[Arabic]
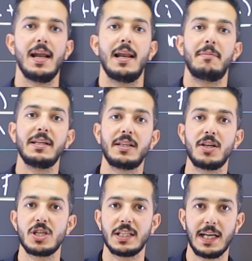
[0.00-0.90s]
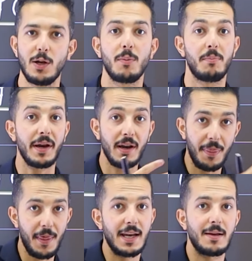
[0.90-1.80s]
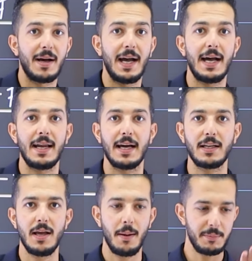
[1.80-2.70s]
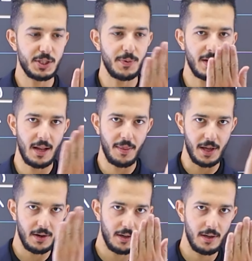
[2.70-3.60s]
لما انت ترجع تحلهم مره ثانيه مع حالك مش بالنظر